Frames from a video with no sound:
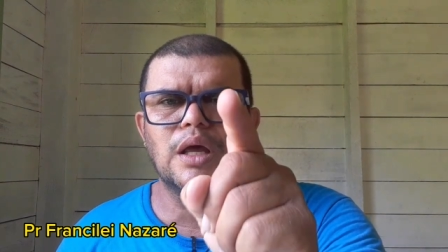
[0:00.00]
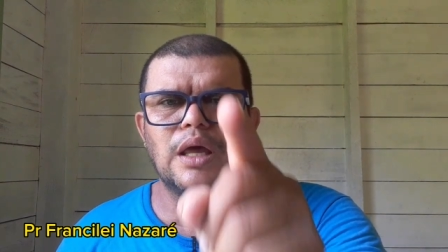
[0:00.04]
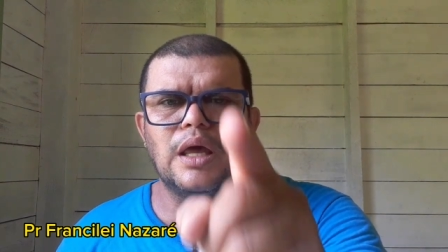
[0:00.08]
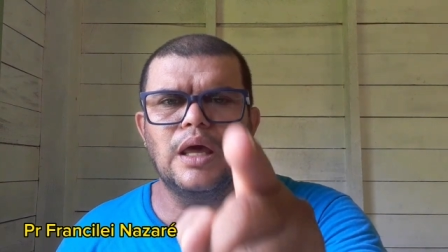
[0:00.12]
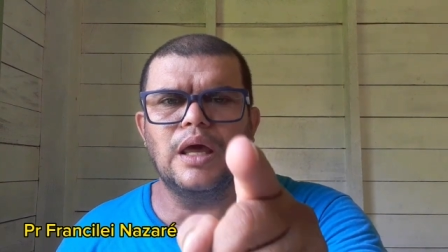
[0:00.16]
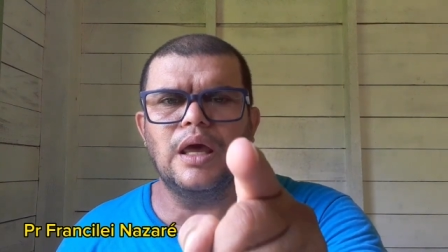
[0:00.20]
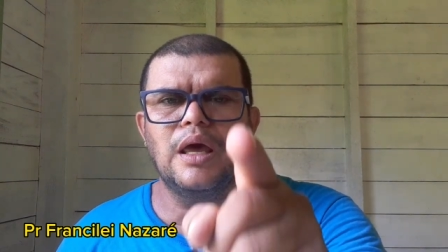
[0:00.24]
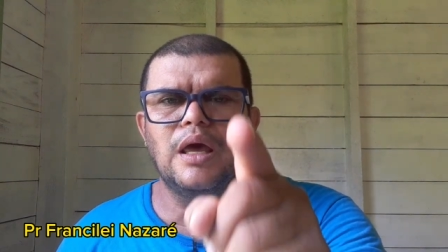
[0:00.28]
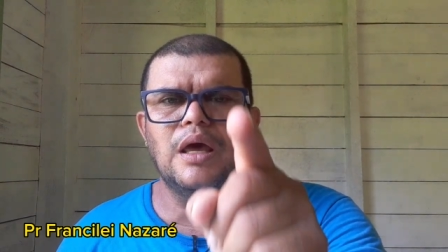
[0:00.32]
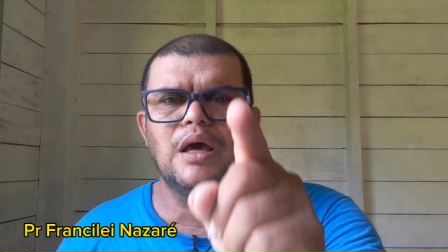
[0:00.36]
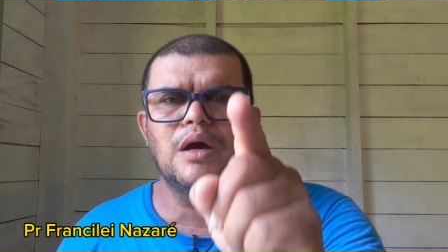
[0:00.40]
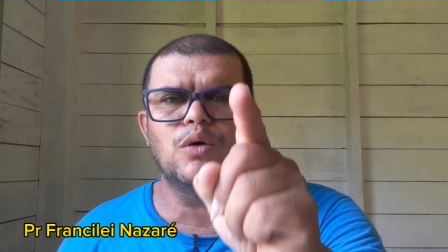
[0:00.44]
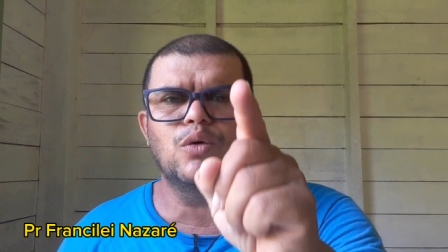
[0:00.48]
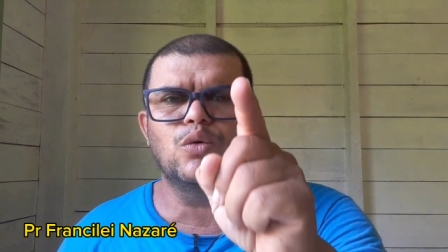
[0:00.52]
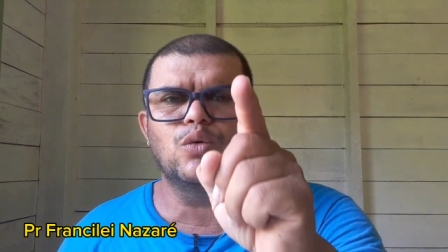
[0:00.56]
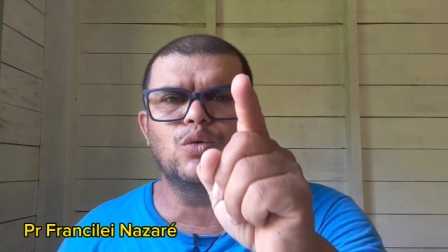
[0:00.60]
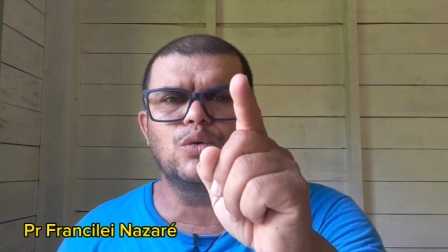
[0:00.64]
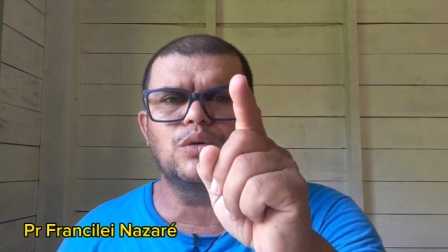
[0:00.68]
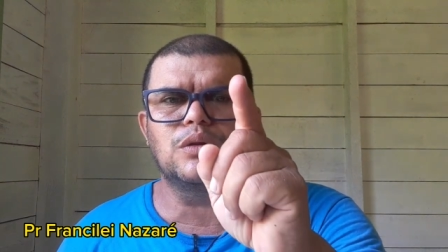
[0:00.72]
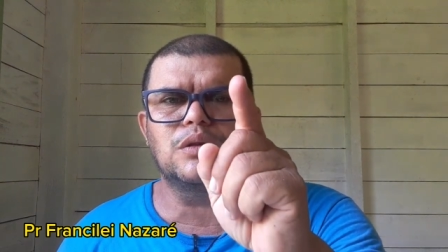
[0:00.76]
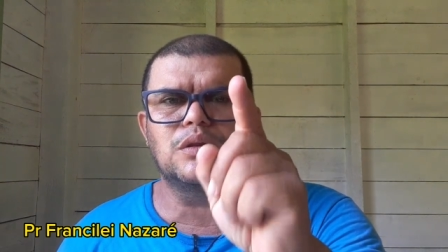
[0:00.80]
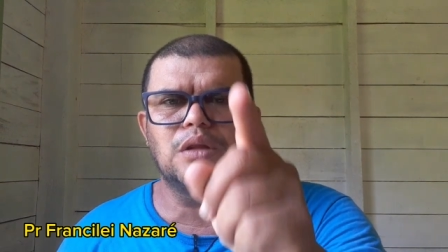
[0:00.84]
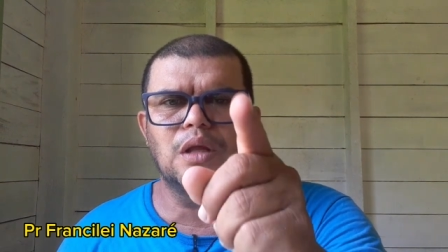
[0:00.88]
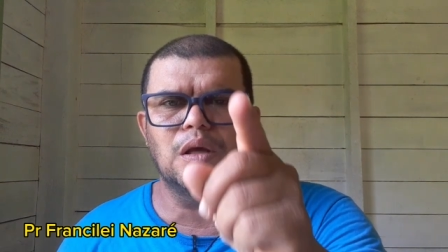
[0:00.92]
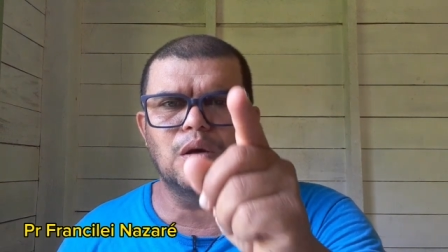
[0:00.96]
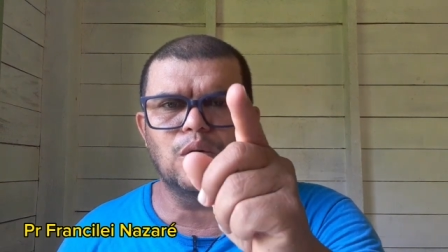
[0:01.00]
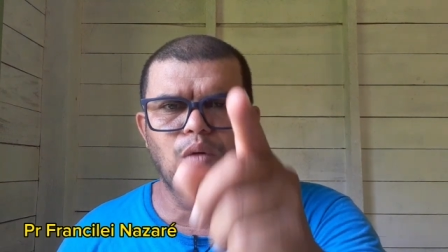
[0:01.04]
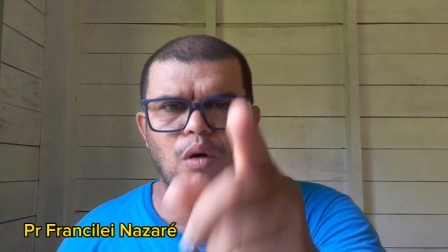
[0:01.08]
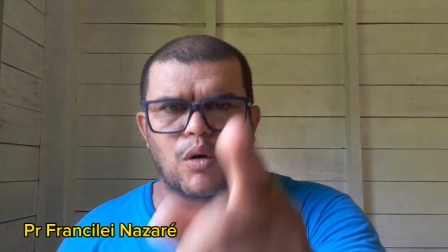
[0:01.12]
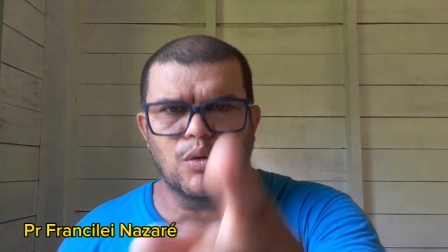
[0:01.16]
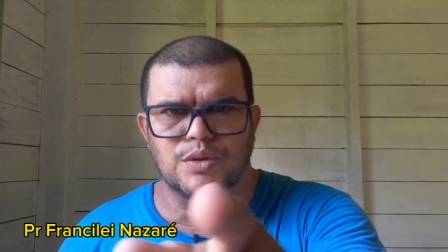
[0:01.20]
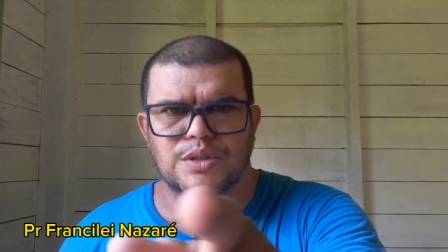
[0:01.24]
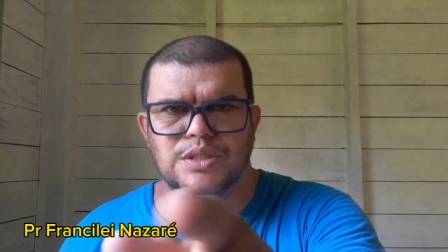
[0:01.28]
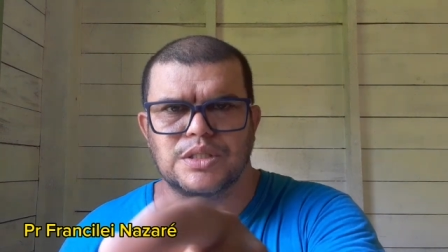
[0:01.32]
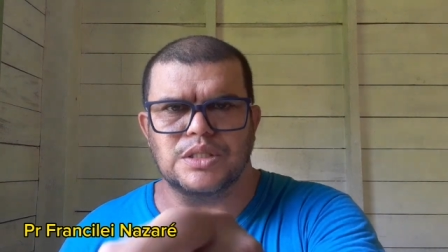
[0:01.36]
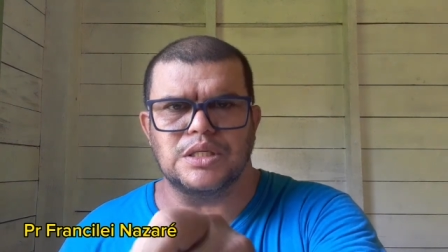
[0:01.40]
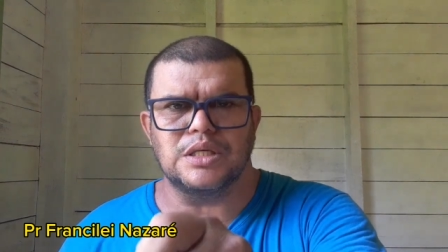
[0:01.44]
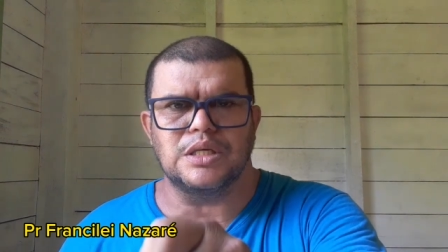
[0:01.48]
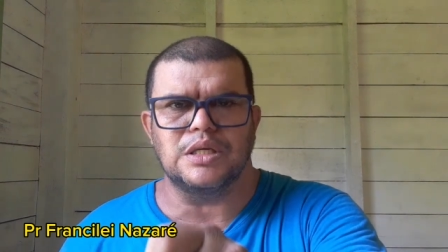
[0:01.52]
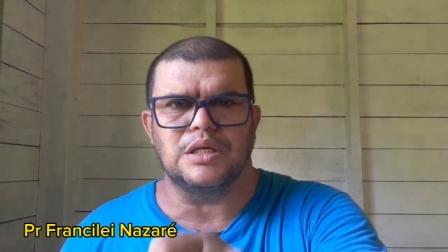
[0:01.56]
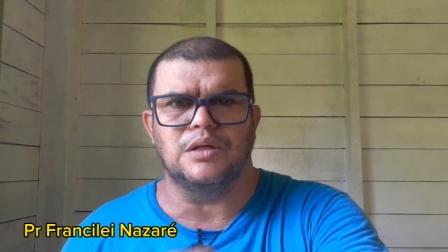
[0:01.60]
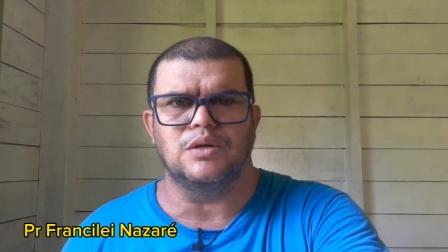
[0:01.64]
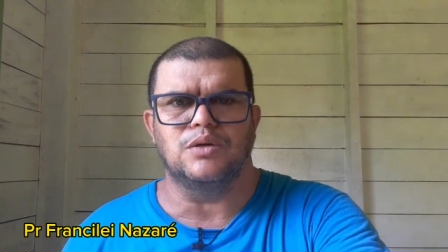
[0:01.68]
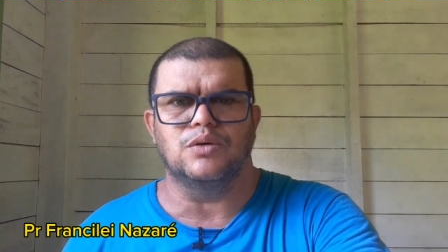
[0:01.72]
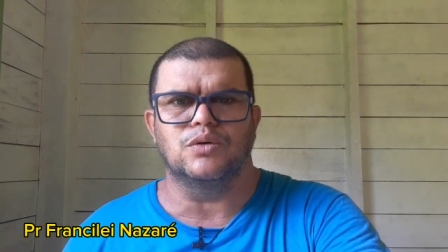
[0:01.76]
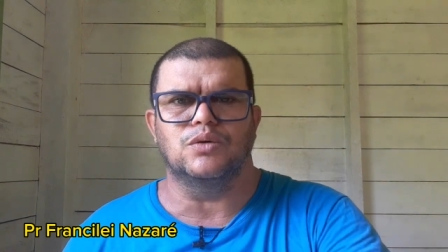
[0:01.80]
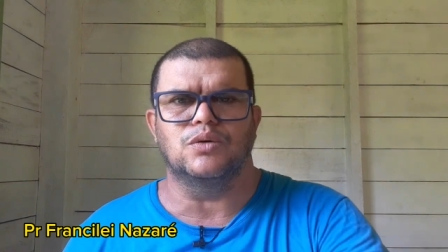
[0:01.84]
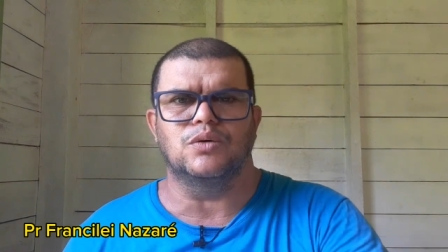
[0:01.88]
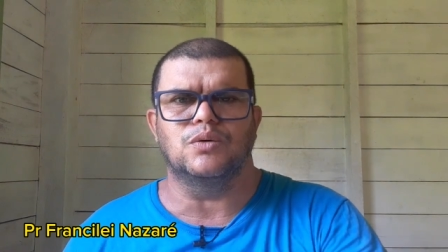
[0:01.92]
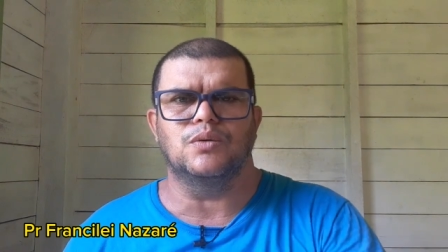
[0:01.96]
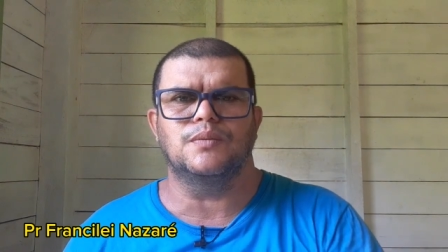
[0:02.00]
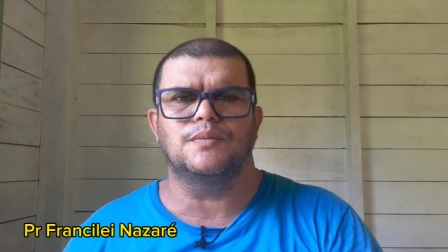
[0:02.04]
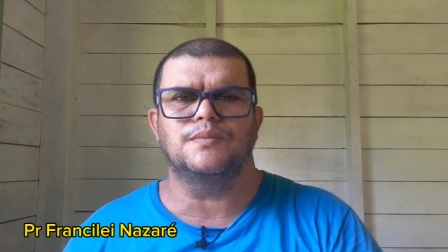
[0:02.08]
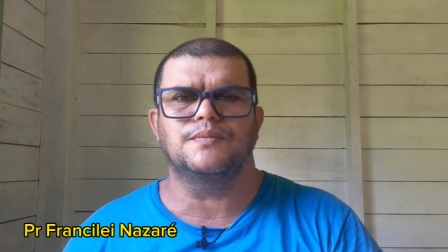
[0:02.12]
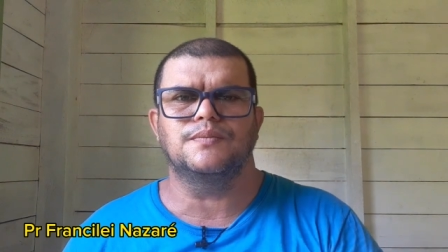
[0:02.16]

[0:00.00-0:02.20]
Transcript: é o teu auxílio.